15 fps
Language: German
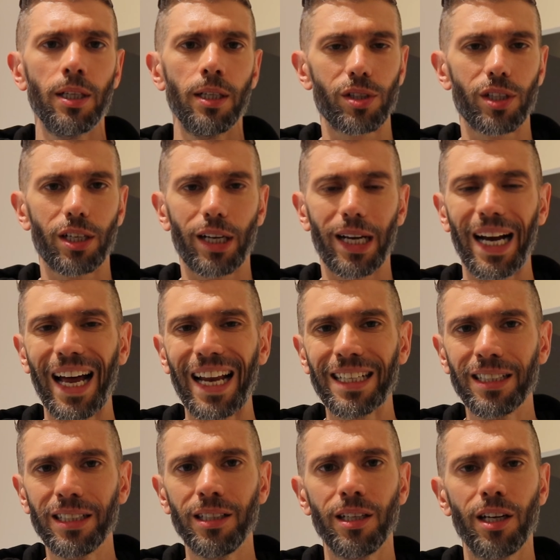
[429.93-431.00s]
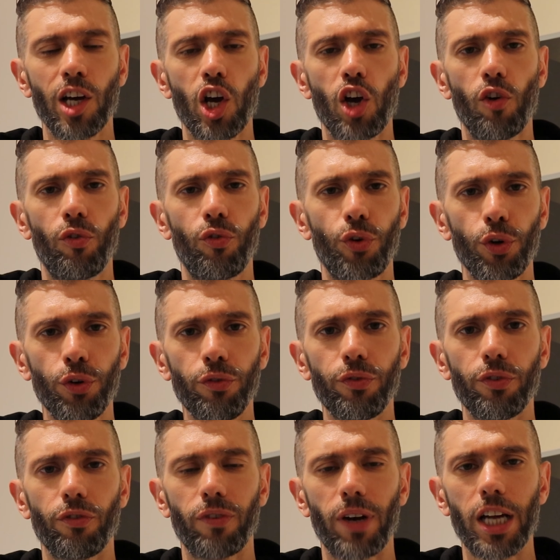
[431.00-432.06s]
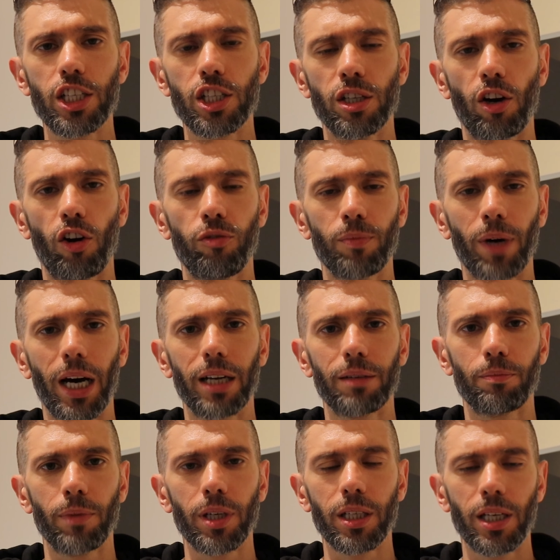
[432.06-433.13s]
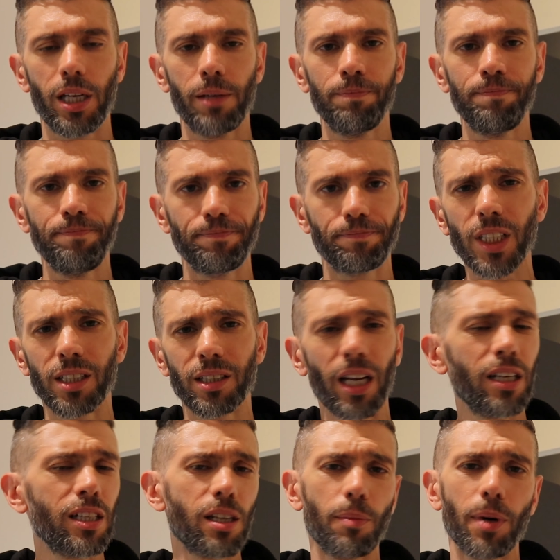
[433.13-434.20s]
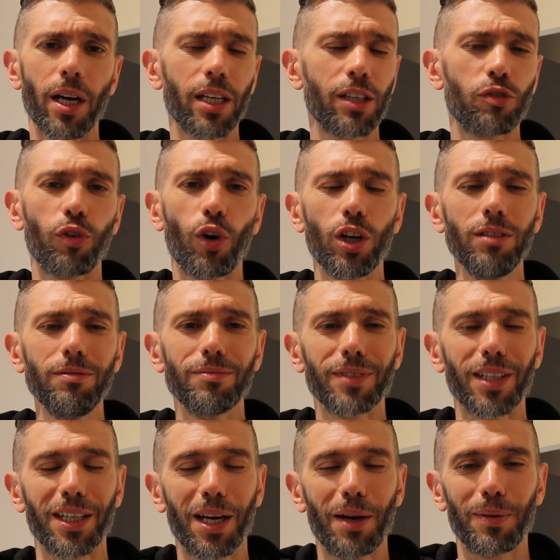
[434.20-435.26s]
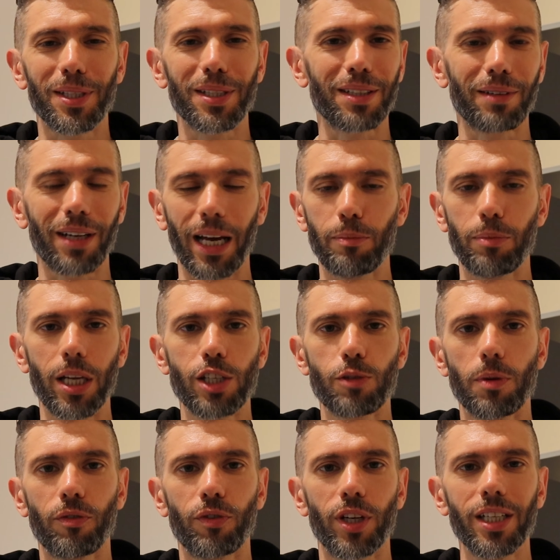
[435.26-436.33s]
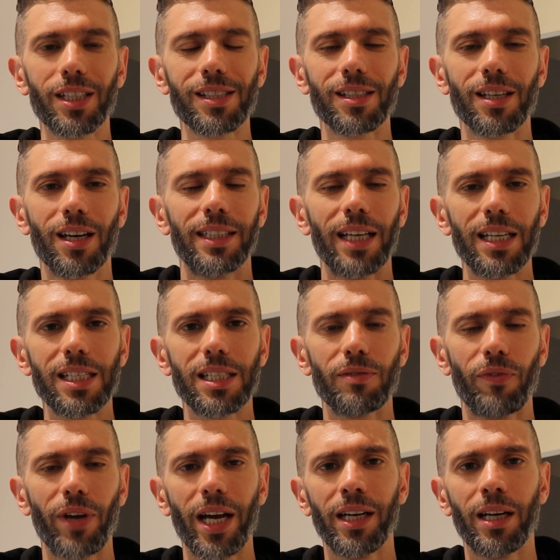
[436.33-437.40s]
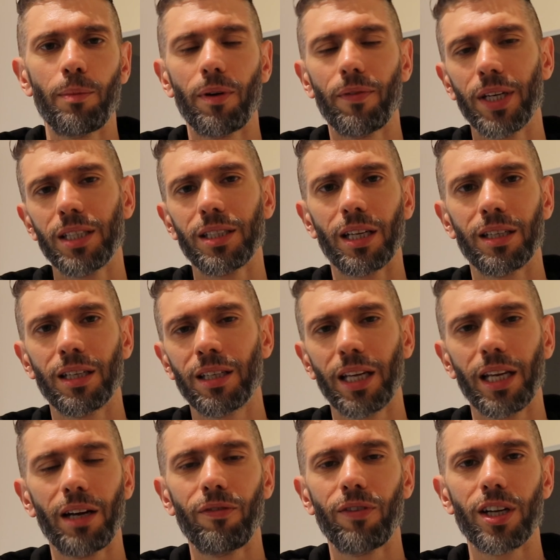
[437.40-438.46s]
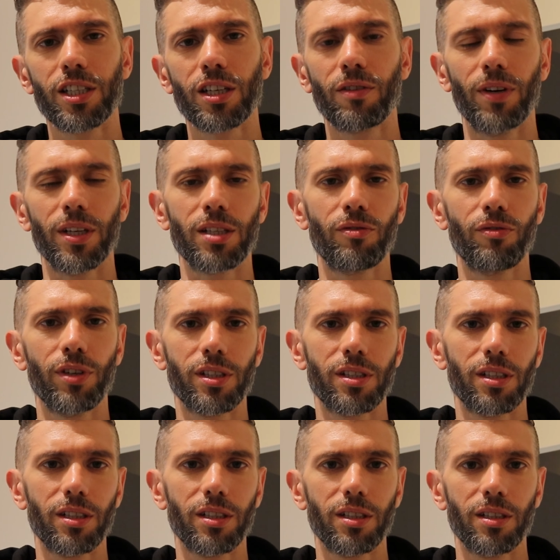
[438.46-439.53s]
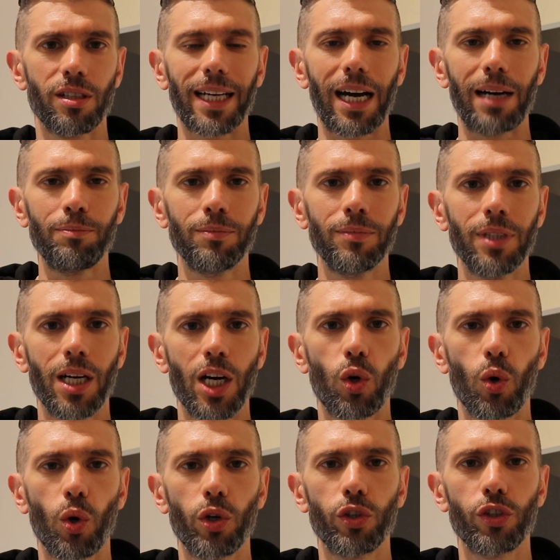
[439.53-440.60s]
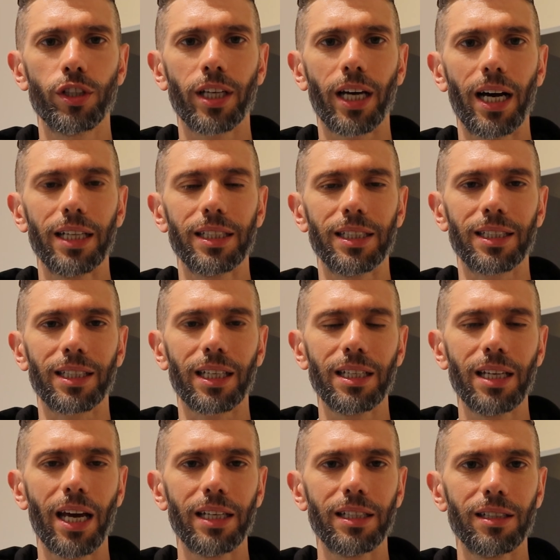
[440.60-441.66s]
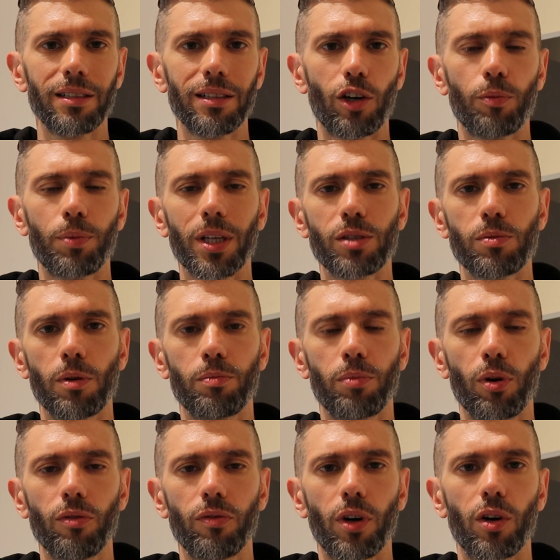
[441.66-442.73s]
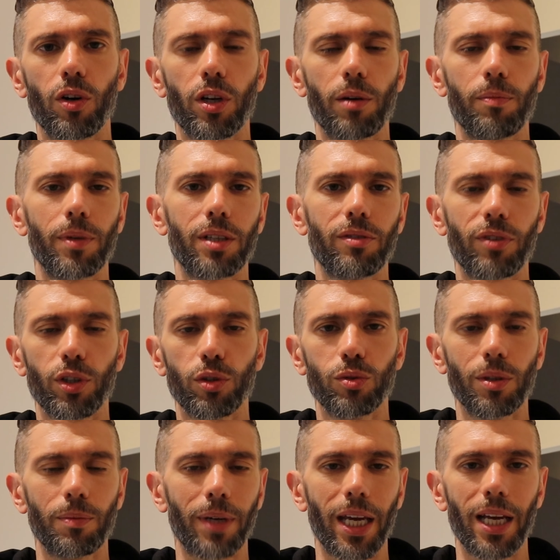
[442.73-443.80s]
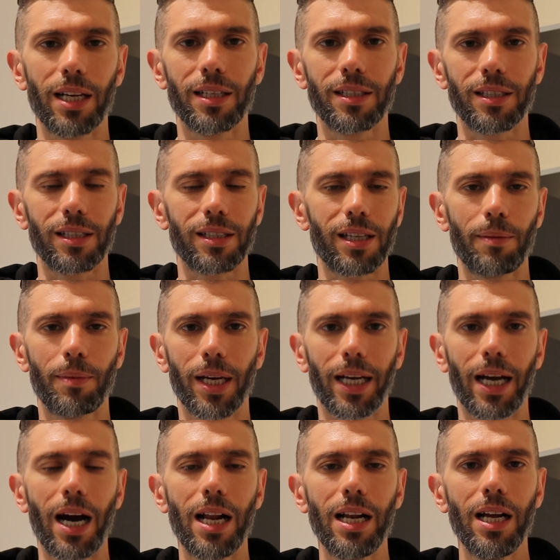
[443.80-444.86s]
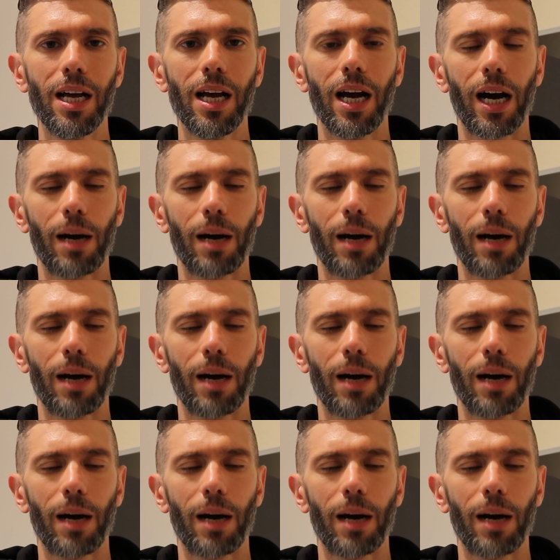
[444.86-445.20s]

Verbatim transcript: Ich kann fünf Flaschen auf dem Rad mitnehmen und dann ist aber echt voll, dann habe ich keinen Platz mehr für nichts. Das wären aber, wenn ich dann in jeder Flasche quasi 40 Gramm Kohlenhydrate drin hätte, ob jetzt mit Pulver oder mit verdünntem Gel, ist ja mal egal.